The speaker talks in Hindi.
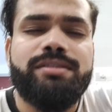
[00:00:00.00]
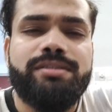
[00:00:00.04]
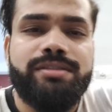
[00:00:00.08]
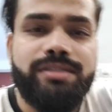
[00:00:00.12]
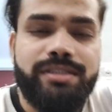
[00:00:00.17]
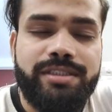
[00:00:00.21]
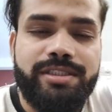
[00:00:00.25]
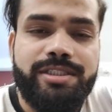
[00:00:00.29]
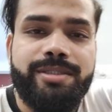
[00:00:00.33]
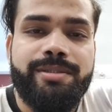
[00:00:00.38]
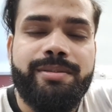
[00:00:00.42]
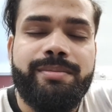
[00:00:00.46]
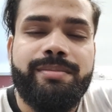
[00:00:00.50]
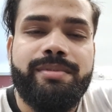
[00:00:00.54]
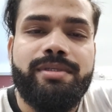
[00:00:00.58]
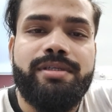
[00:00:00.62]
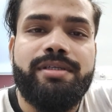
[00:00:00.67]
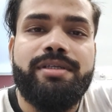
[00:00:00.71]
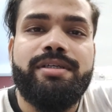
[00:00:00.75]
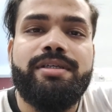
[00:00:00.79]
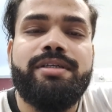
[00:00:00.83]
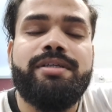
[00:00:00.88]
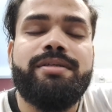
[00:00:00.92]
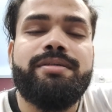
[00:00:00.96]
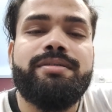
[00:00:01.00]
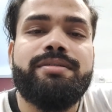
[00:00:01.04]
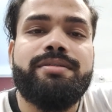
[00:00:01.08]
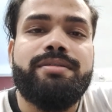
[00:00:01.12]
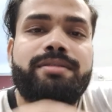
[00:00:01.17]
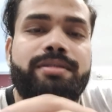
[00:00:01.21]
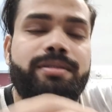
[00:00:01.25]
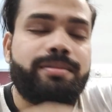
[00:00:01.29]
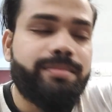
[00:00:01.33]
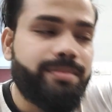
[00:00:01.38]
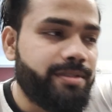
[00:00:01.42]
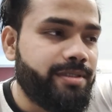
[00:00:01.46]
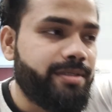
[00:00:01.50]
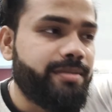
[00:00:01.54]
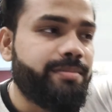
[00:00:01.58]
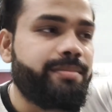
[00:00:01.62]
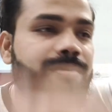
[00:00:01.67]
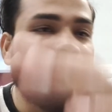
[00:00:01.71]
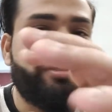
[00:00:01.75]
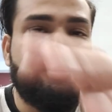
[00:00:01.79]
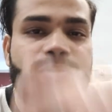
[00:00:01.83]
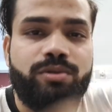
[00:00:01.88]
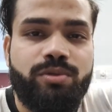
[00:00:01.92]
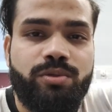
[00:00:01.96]
जिनसे भी मिले हैं सब ने
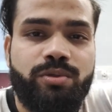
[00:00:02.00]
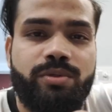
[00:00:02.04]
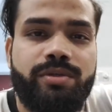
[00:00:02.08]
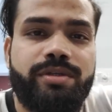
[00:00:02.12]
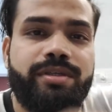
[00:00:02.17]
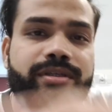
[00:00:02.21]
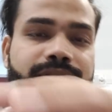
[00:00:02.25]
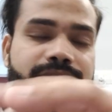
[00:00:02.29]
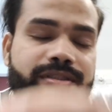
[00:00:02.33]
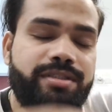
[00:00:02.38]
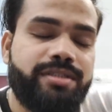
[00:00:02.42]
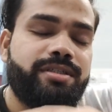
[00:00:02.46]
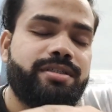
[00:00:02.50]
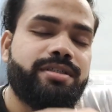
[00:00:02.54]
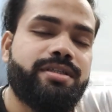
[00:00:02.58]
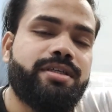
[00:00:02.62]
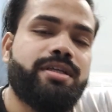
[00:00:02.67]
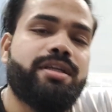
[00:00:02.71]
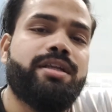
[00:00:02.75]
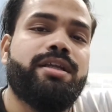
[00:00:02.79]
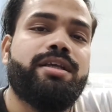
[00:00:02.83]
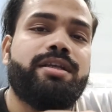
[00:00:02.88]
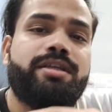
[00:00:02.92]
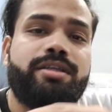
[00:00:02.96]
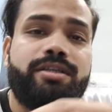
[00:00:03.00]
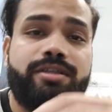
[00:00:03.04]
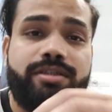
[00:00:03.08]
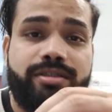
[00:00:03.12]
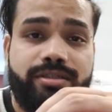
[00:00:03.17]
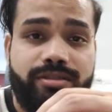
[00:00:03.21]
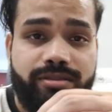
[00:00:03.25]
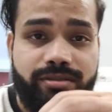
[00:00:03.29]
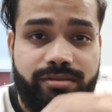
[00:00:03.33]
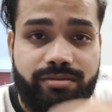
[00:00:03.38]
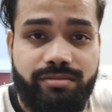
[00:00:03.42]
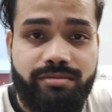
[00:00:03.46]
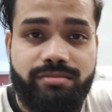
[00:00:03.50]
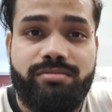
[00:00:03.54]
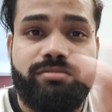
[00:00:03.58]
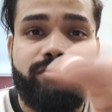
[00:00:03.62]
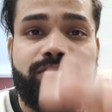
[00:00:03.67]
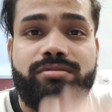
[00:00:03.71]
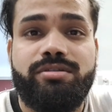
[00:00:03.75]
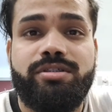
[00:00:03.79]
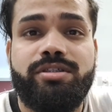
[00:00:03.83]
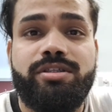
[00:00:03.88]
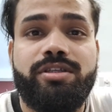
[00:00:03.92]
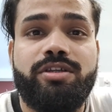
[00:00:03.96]
बड़े लोगों ने सजेस्ट करा है
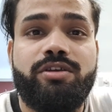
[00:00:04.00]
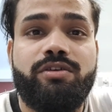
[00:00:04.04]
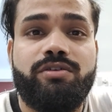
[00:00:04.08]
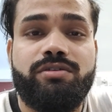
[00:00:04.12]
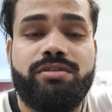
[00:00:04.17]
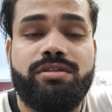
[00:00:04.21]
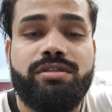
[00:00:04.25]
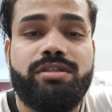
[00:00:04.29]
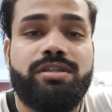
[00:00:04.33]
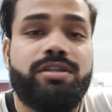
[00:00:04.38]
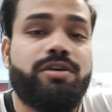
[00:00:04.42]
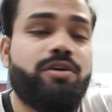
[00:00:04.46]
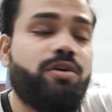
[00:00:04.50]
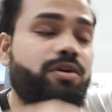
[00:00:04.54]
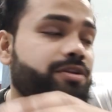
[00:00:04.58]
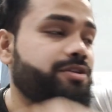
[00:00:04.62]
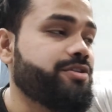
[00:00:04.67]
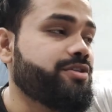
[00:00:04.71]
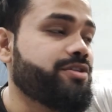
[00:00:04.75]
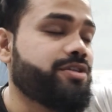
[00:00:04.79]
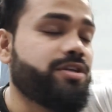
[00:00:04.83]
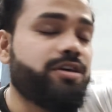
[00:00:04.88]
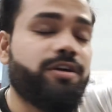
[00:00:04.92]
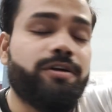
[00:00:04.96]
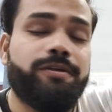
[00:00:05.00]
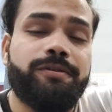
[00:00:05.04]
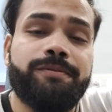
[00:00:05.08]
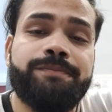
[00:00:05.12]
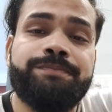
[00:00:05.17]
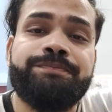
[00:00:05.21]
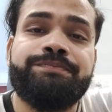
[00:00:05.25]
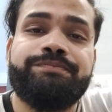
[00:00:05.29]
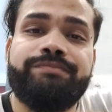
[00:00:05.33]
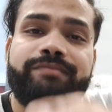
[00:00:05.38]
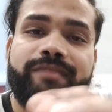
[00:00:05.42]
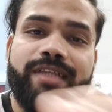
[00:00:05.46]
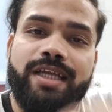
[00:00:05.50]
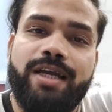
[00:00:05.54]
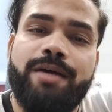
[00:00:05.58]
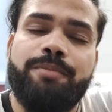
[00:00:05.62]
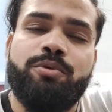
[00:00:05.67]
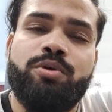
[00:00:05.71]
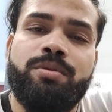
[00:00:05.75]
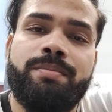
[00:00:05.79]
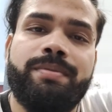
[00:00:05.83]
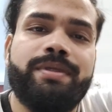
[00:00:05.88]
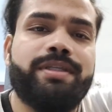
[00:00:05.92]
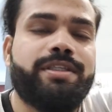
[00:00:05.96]
कि जितना हो सकता है ऑरेंज खाओ
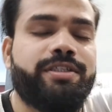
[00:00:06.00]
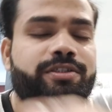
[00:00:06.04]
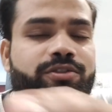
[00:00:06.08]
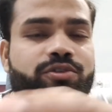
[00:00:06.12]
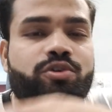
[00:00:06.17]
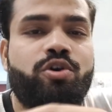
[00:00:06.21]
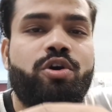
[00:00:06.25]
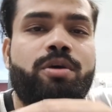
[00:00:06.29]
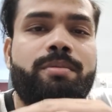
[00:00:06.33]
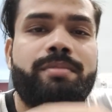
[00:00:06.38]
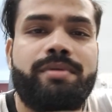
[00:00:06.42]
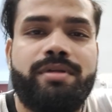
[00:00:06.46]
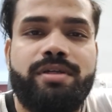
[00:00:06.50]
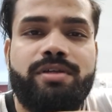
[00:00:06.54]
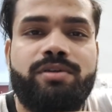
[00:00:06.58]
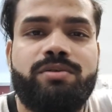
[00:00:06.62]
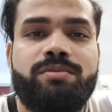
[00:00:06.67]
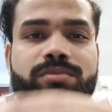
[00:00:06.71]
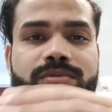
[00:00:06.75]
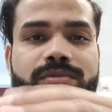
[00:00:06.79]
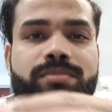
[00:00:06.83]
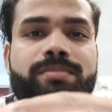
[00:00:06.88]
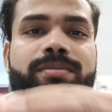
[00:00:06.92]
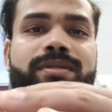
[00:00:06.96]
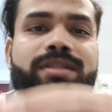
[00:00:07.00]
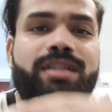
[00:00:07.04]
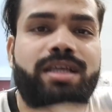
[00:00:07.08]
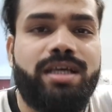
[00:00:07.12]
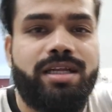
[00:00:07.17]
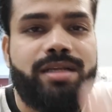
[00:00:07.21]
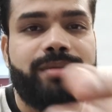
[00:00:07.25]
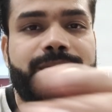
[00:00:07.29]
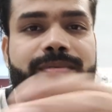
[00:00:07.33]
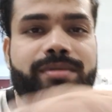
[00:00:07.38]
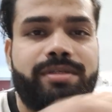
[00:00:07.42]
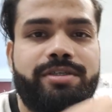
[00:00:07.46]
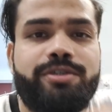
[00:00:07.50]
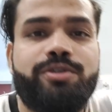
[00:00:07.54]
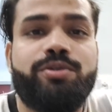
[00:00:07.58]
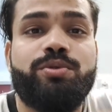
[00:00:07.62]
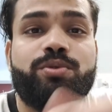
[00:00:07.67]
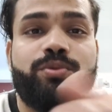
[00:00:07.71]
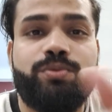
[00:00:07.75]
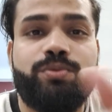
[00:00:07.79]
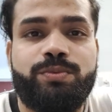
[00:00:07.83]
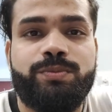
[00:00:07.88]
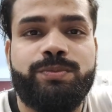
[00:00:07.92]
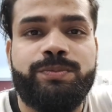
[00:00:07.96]
आपको पता है तो कमेंट डाउन बिलो बताना भाई
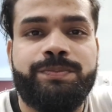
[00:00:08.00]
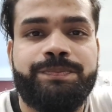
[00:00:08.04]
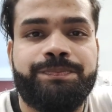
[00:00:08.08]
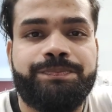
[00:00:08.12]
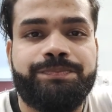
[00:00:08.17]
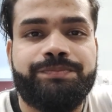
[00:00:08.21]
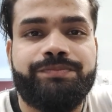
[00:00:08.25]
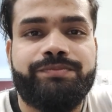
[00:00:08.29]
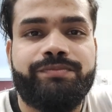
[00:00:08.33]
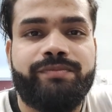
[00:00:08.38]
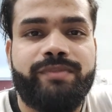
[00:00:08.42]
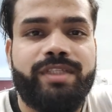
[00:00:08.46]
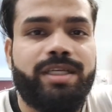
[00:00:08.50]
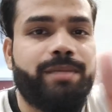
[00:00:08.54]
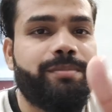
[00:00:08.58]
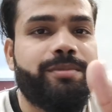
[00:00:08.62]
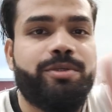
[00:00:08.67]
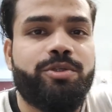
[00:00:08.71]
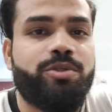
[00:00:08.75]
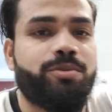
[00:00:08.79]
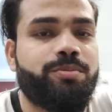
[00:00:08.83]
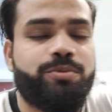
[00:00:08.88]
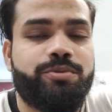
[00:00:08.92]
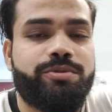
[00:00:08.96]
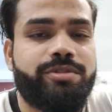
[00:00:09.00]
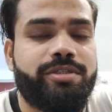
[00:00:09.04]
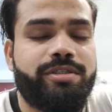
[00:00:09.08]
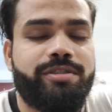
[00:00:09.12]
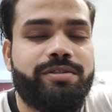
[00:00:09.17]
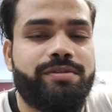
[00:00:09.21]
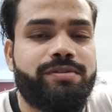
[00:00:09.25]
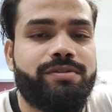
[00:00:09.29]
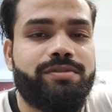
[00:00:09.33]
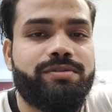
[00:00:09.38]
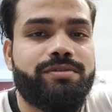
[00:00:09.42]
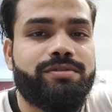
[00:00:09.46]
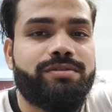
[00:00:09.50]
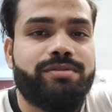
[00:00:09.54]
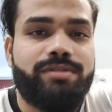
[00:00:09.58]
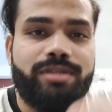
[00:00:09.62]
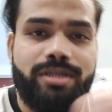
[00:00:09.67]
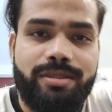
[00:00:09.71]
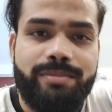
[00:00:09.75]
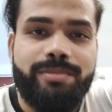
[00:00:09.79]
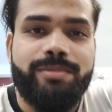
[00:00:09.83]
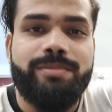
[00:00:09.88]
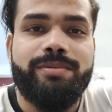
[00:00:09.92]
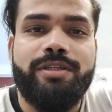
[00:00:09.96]
क्यों हमने तो पूछा नहीं लोगों से
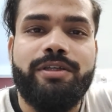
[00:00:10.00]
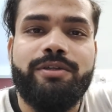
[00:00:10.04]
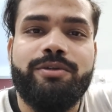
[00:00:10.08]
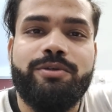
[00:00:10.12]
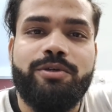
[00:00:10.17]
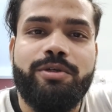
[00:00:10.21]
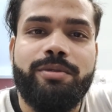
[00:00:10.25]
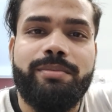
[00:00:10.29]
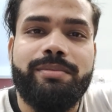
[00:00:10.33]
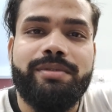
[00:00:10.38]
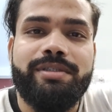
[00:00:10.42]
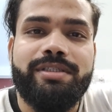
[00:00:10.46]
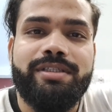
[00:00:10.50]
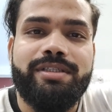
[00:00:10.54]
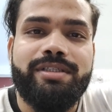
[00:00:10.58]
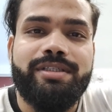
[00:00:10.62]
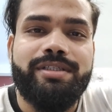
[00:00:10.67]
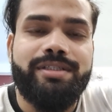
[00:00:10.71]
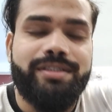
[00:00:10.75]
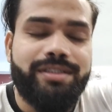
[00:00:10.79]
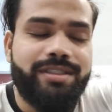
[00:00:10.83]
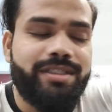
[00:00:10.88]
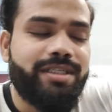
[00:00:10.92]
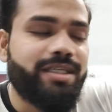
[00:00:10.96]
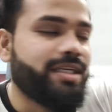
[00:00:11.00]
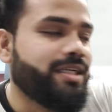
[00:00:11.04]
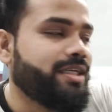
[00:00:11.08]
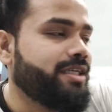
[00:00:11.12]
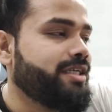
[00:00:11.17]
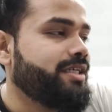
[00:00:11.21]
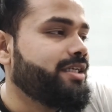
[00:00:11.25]
आप ही बता दो कमेंट करके ठीक है